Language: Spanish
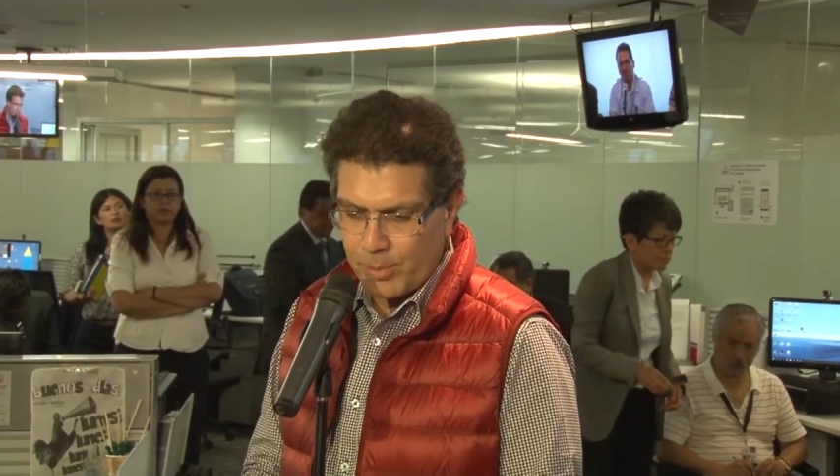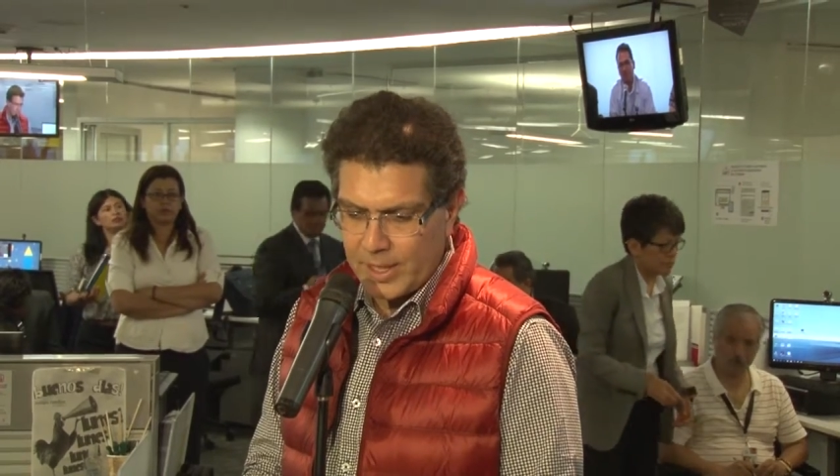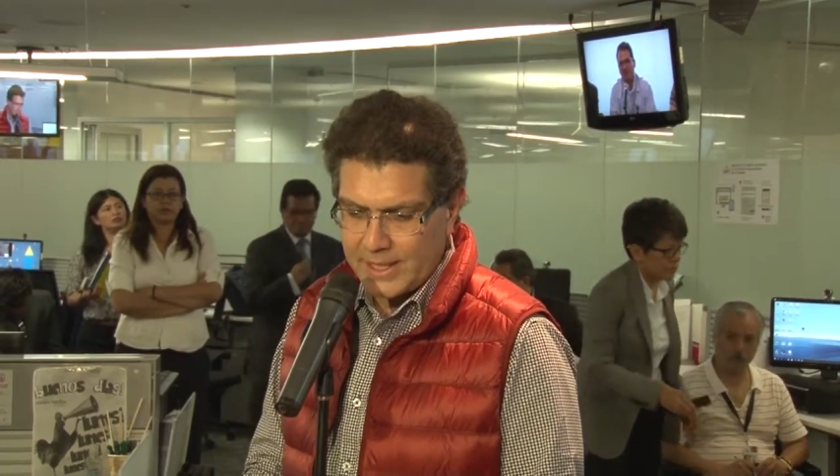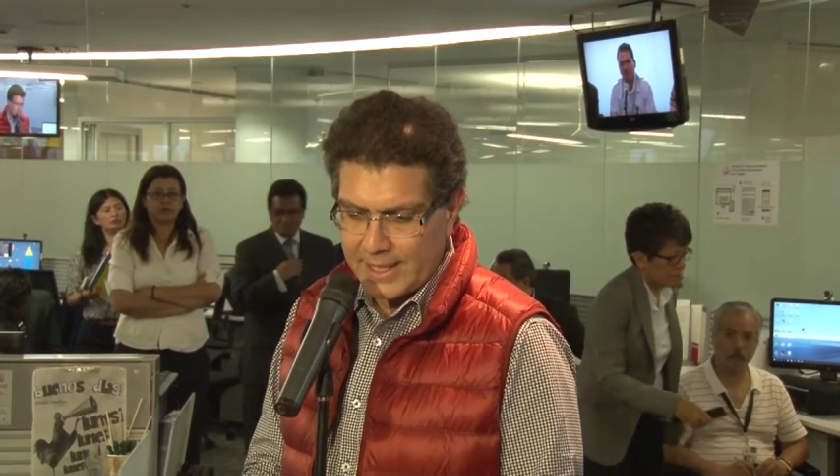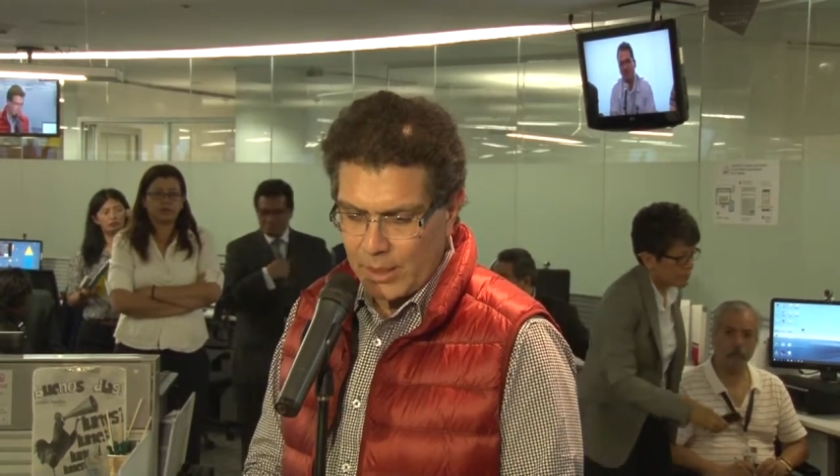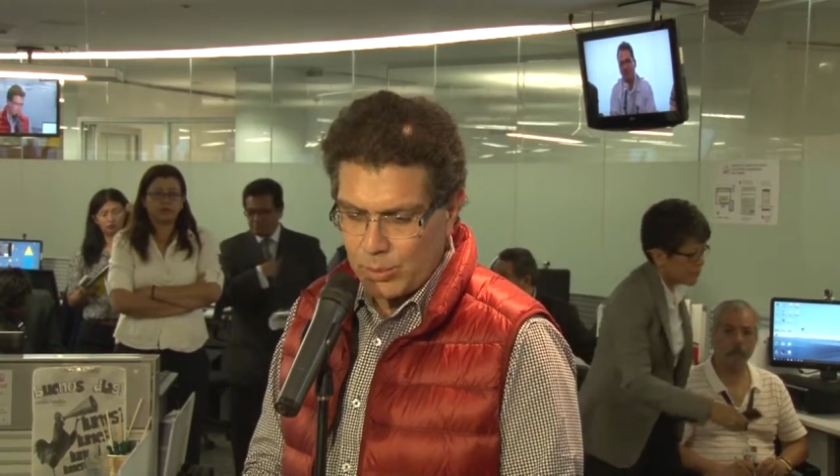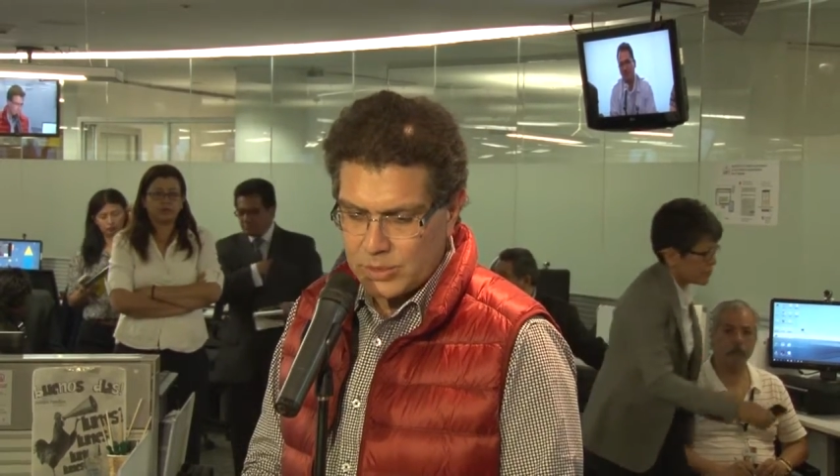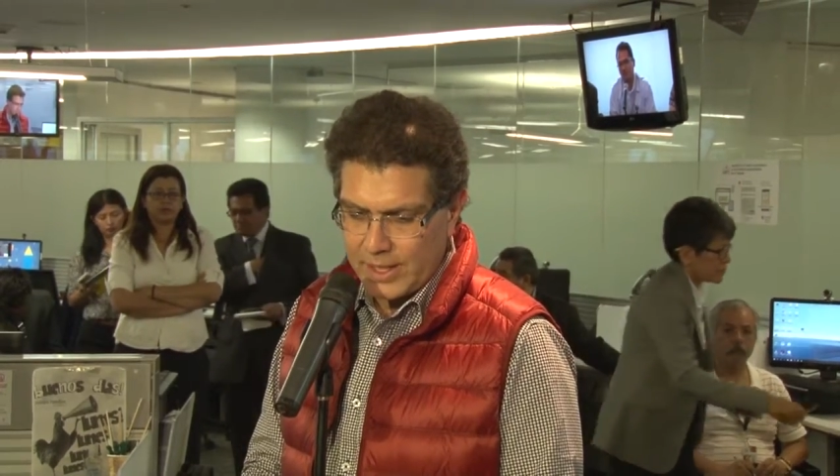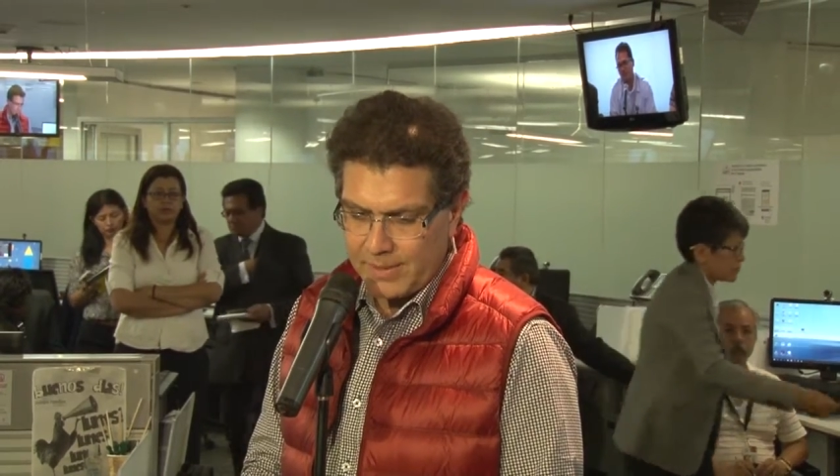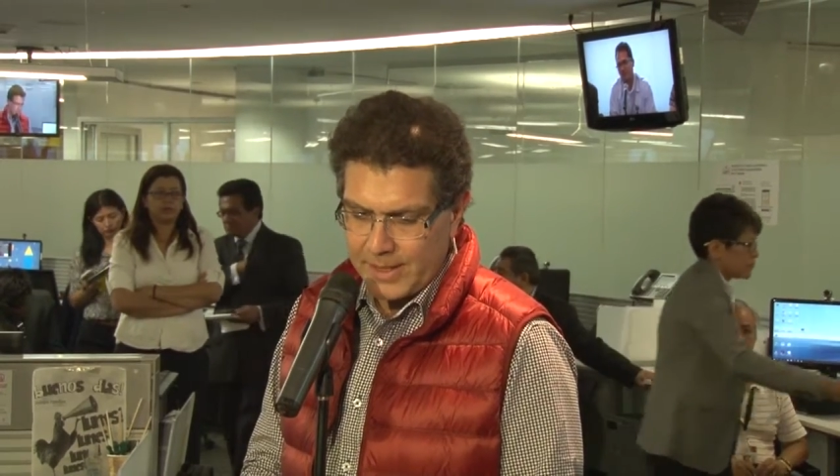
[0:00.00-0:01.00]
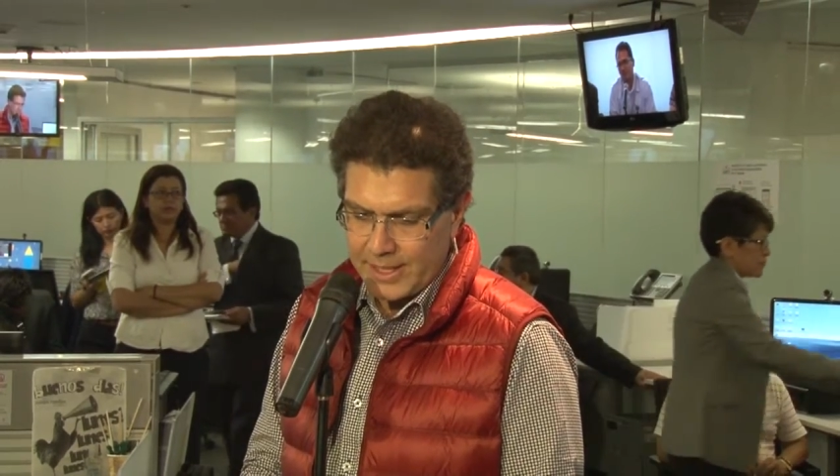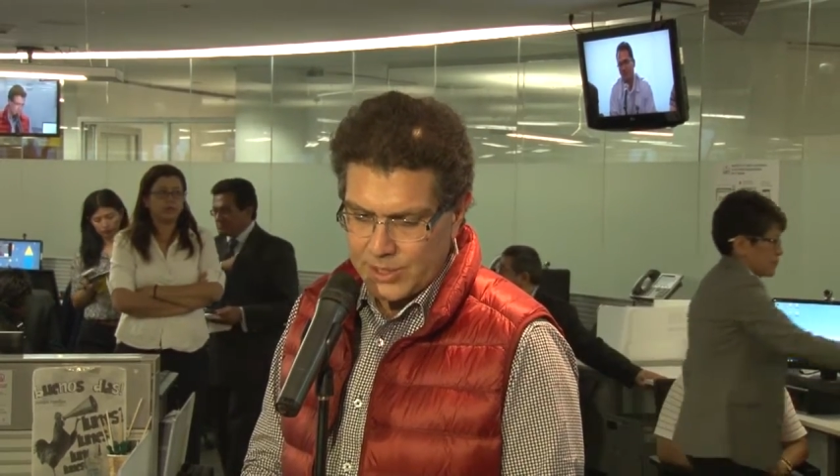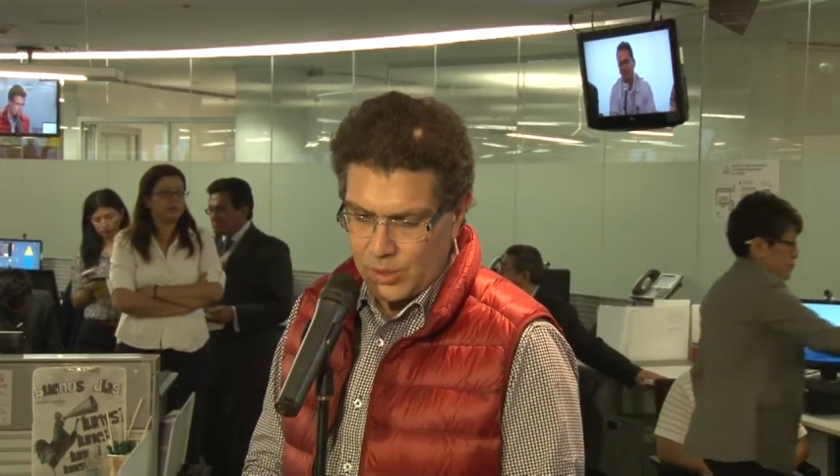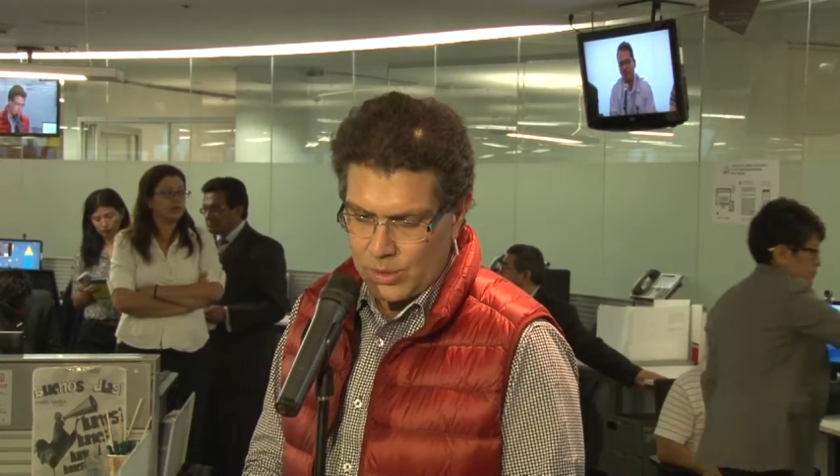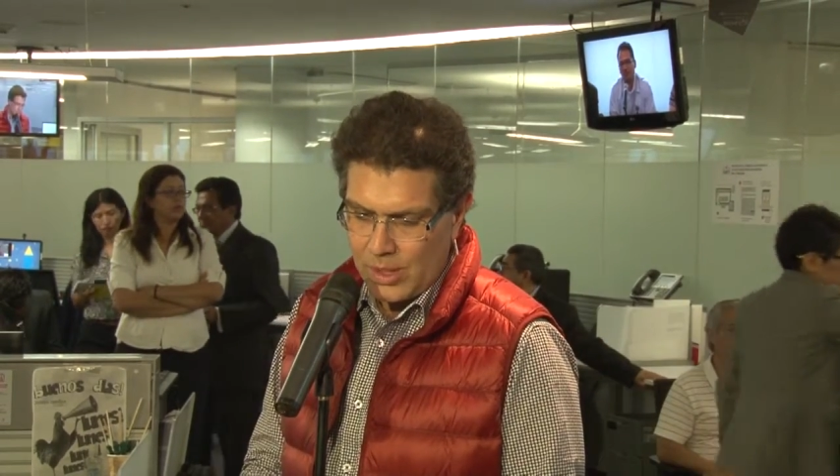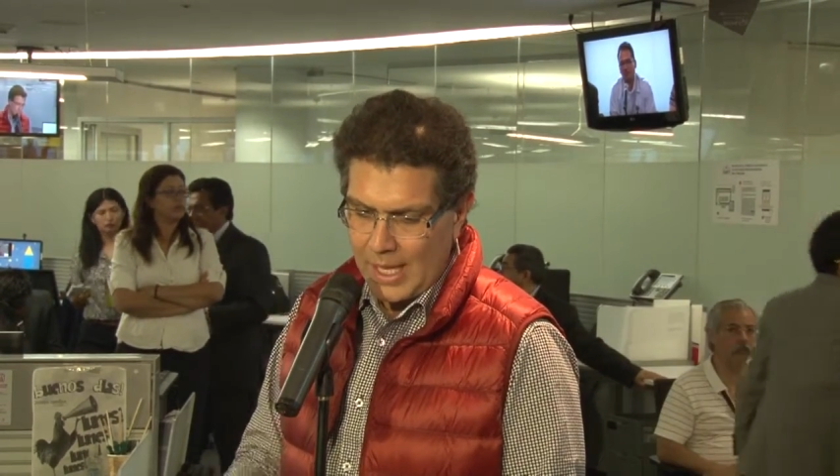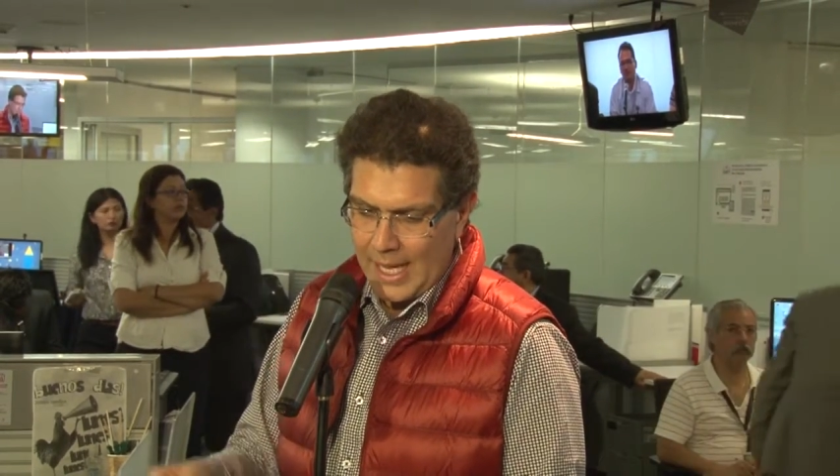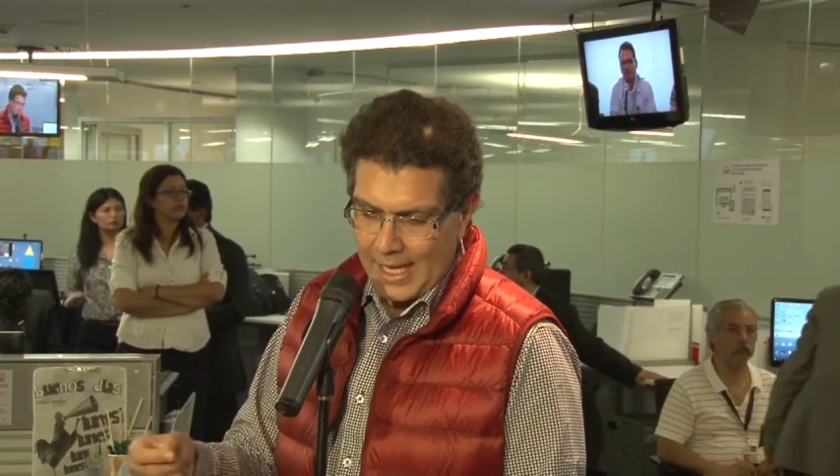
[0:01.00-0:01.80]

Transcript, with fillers: Política Justa de Inmigración,